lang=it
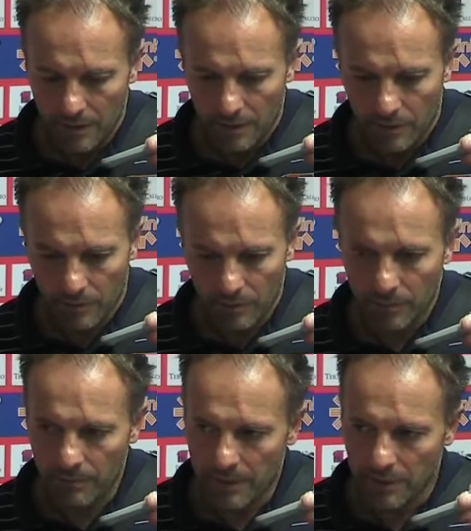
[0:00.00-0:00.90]
soprattutto
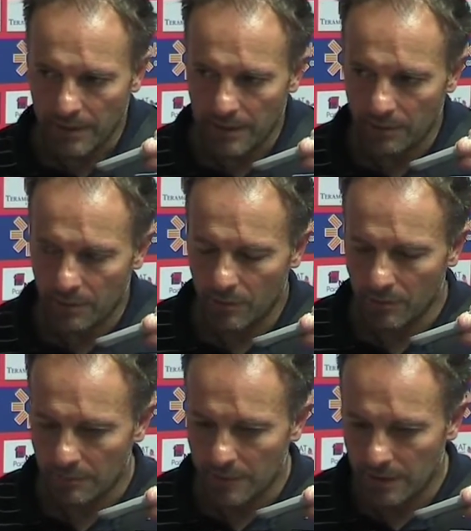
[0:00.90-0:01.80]
in mezzo al campo,
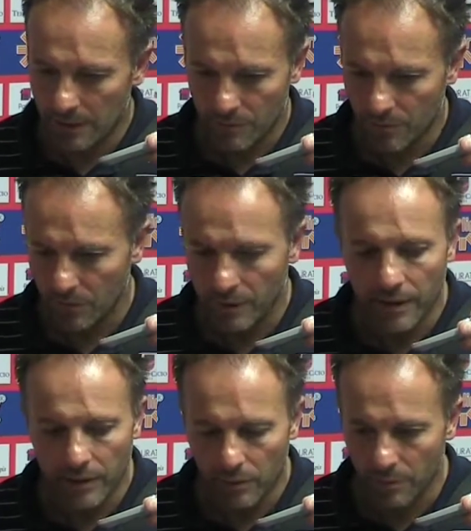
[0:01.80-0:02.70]
come Marci, un giocatore che è
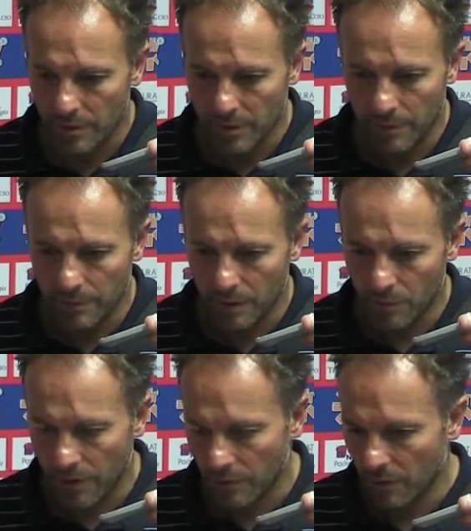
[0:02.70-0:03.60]
arrivato questa settimana
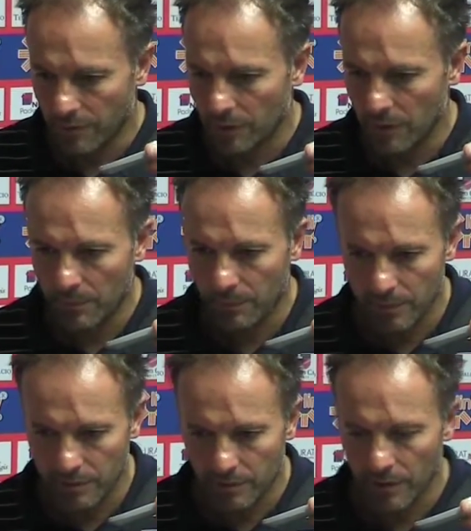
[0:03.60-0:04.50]
qui che non ha fatto la
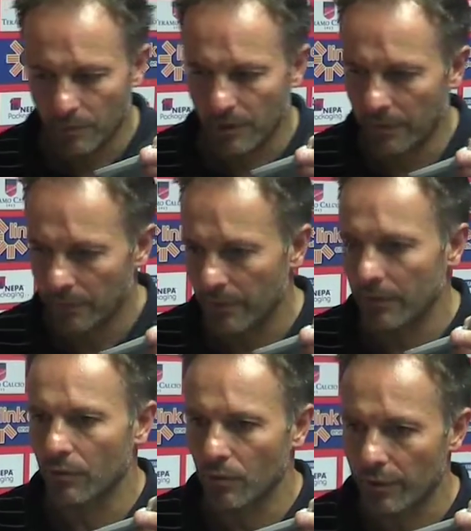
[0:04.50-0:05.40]
preparazione, quindi nel
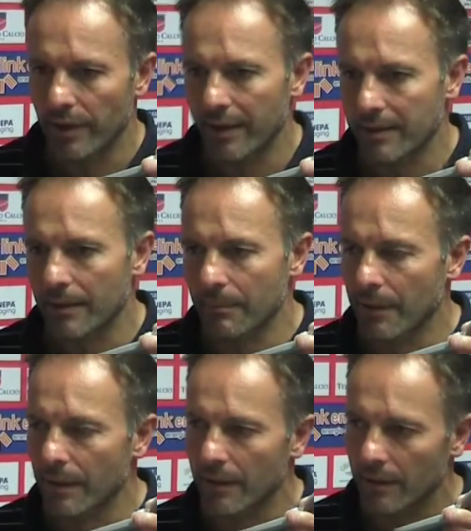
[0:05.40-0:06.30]
momento in cui è, sta
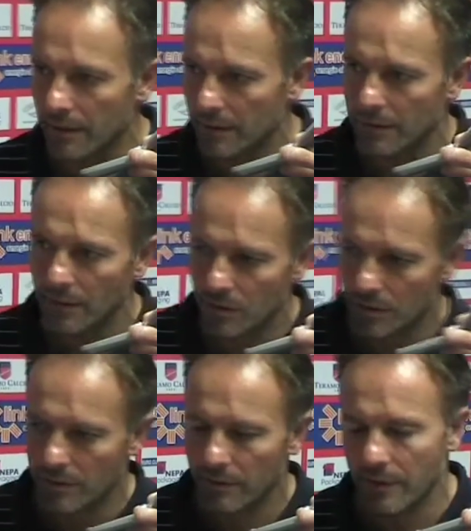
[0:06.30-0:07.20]
bene la, la cosa è
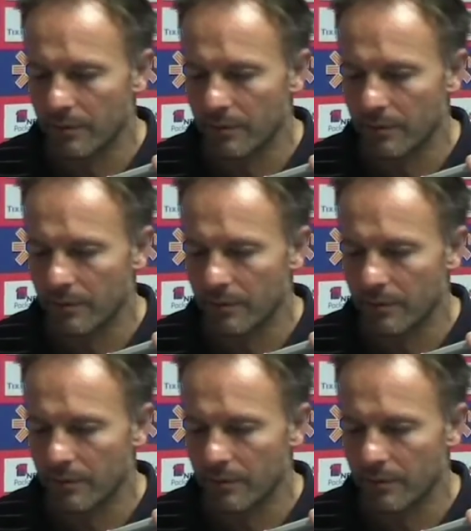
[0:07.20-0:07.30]
una diversa,